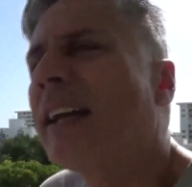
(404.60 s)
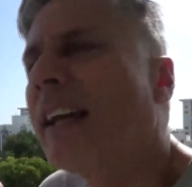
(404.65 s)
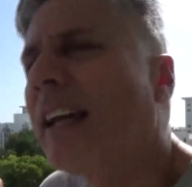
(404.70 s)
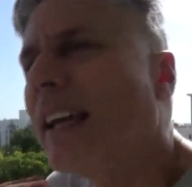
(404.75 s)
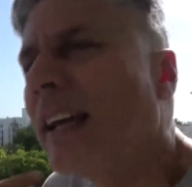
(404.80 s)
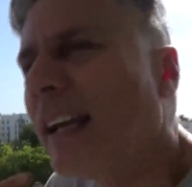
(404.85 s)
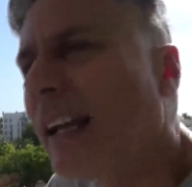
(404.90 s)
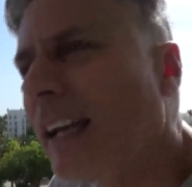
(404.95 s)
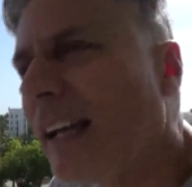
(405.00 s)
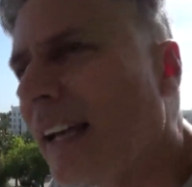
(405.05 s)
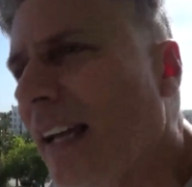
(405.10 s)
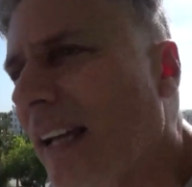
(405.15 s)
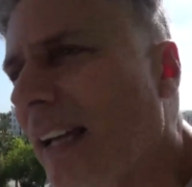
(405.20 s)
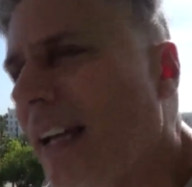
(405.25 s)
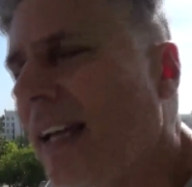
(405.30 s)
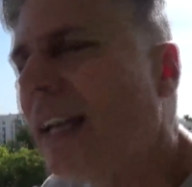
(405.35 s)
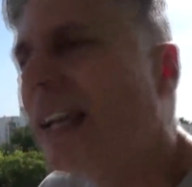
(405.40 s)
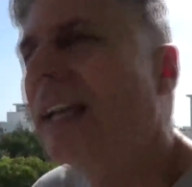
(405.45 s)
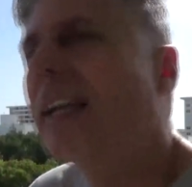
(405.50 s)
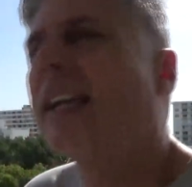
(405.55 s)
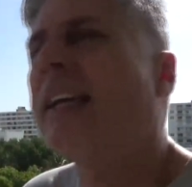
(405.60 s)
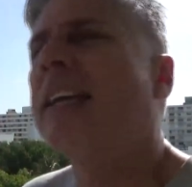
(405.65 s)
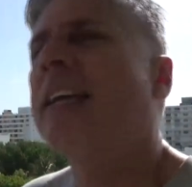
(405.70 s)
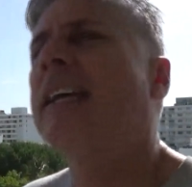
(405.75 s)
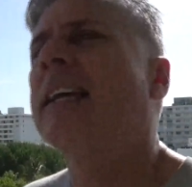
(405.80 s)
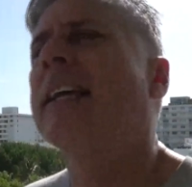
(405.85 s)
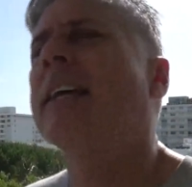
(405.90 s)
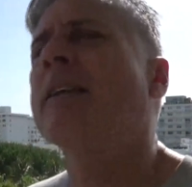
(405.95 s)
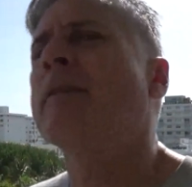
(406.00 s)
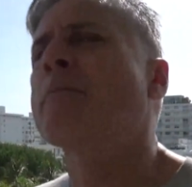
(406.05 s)
eh, eh,
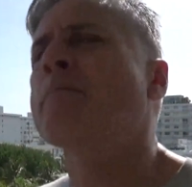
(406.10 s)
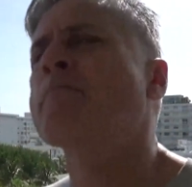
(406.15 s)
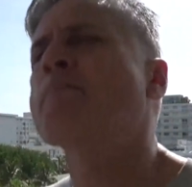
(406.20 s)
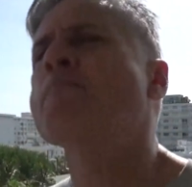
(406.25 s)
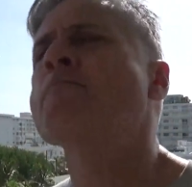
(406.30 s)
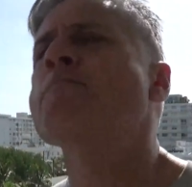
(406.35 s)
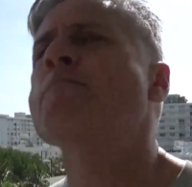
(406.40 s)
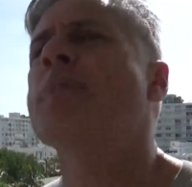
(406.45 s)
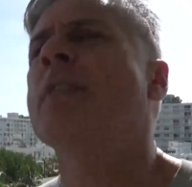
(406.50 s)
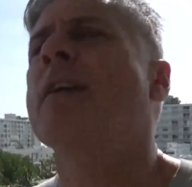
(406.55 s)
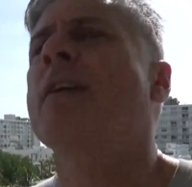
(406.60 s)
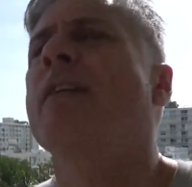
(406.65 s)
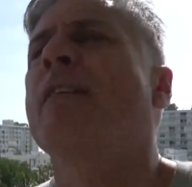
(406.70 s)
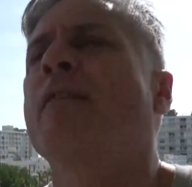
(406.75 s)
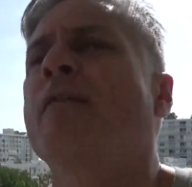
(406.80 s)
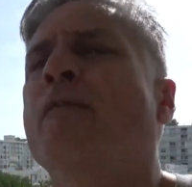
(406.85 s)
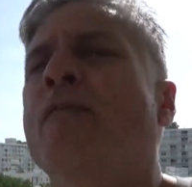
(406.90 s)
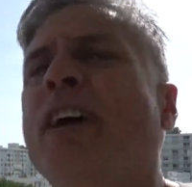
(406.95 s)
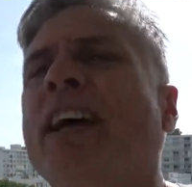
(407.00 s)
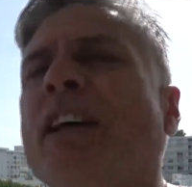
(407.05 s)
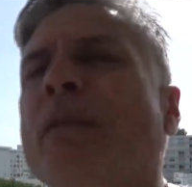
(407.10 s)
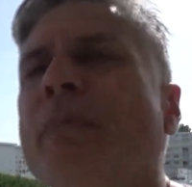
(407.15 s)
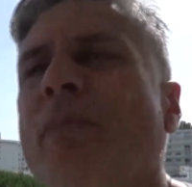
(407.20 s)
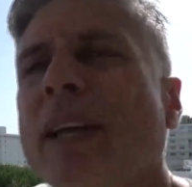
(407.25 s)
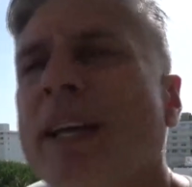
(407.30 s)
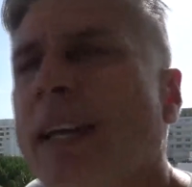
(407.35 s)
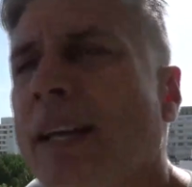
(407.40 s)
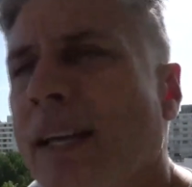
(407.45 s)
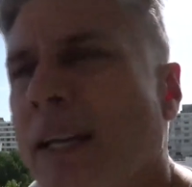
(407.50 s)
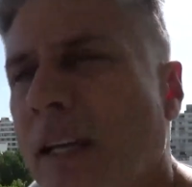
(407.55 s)
eh,
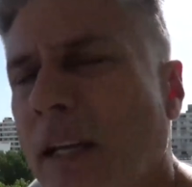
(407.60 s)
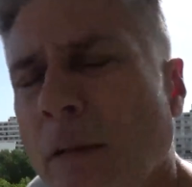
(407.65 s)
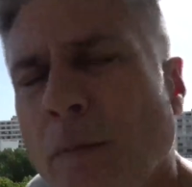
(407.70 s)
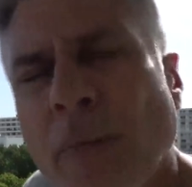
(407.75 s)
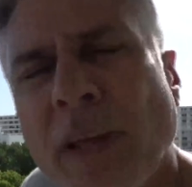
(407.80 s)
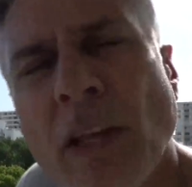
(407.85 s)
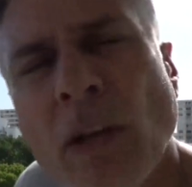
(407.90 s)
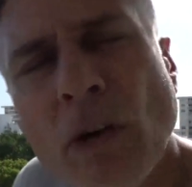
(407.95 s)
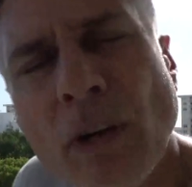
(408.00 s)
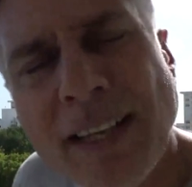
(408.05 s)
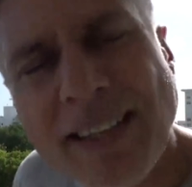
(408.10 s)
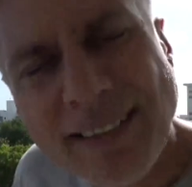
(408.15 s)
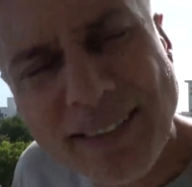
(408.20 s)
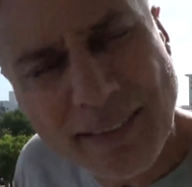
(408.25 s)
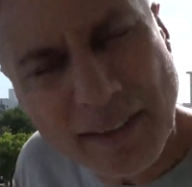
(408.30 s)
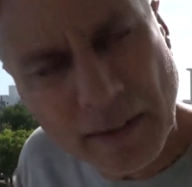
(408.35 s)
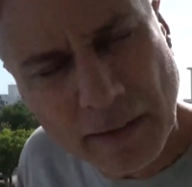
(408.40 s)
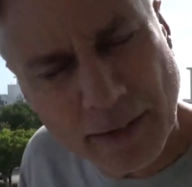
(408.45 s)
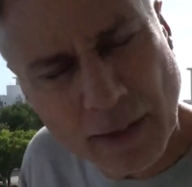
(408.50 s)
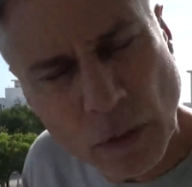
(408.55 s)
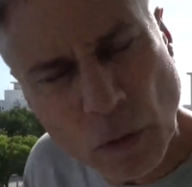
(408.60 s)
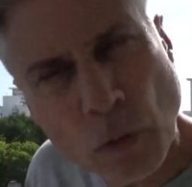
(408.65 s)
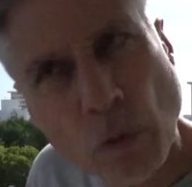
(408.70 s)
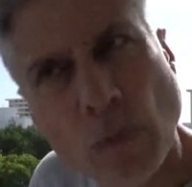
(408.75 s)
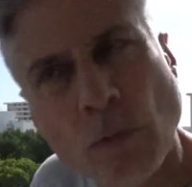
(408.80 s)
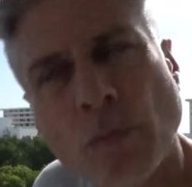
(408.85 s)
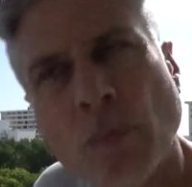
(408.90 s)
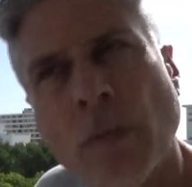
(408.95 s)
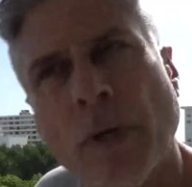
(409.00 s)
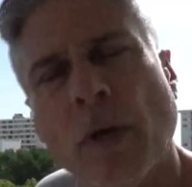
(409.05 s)
verme en medio de la
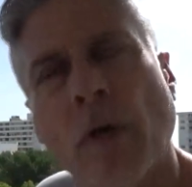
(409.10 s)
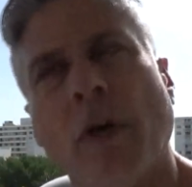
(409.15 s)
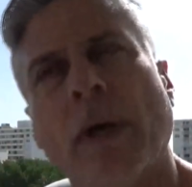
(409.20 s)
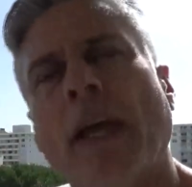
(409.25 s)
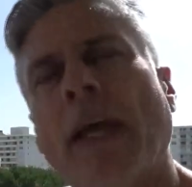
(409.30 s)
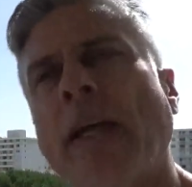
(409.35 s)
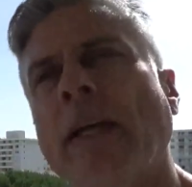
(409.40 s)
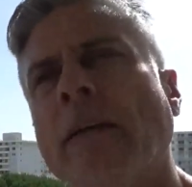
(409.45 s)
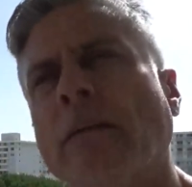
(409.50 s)
incertidumbre, ¿ok?